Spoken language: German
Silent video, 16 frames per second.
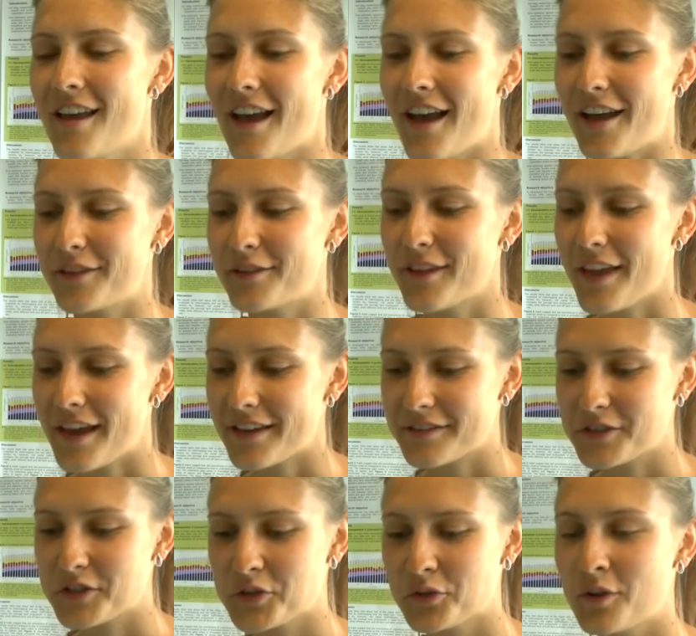Also die
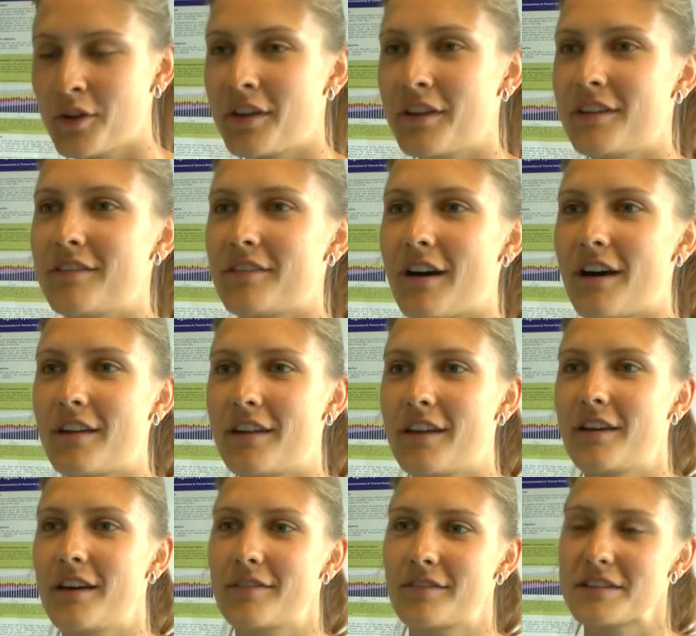ersten Stunden, die waren
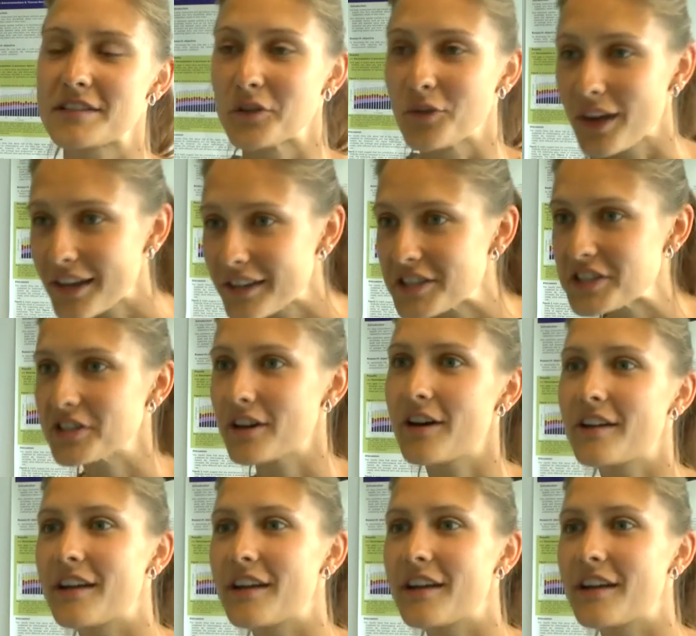eher etwas theoretischer.